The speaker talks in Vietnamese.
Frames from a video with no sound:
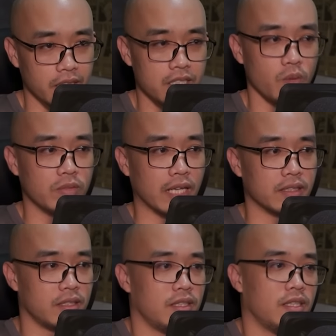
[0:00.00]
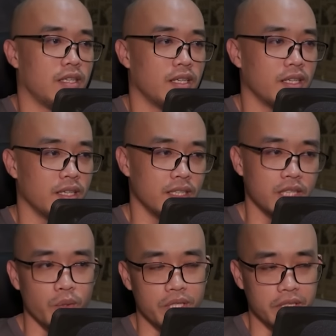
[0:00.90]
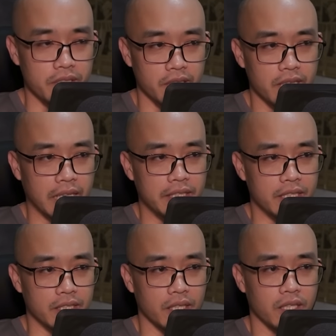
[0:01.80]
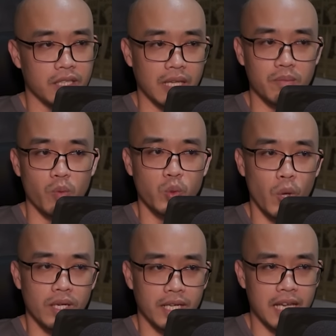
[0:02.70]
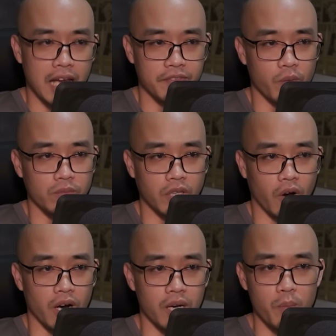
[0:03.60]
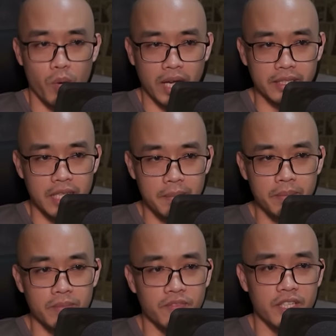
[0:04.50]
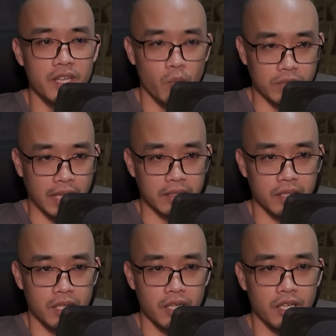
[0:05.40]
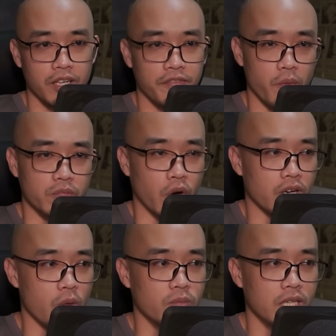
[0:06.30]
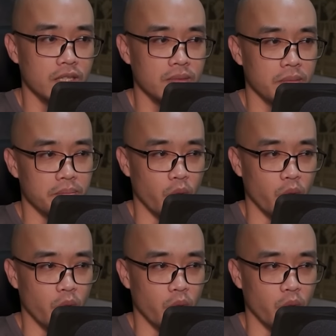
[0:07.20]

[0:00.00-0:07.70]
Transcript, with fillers: Phong Ảnh Phù là một loại phù lục đẳng cấp cao thuộc tính phong, là một trong số ít phù lục của ngũ hành phù lục được ghi trong Càn Thiên Phù Kinh.